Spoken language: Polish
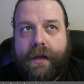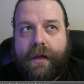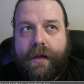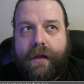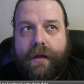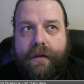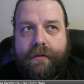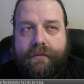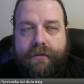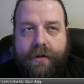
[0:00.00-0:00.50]

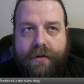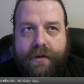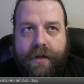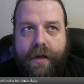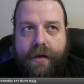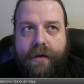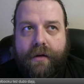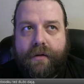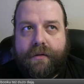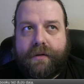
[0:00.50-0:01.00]
E, do
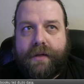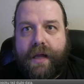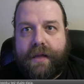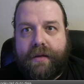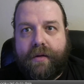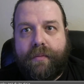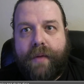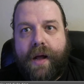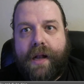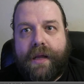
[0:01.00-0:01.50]
tego te
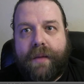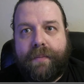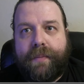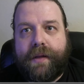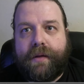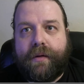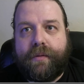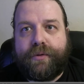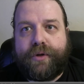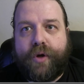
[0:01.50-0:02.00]
anomalie
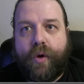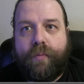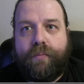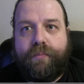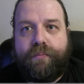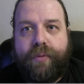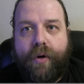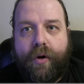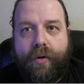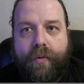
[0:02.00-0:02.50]
będą się
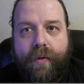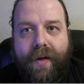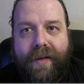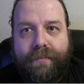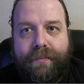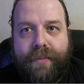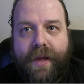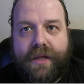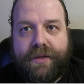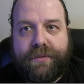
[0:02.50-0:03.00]

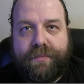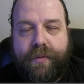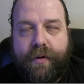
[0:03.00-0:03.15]
pogłębiać,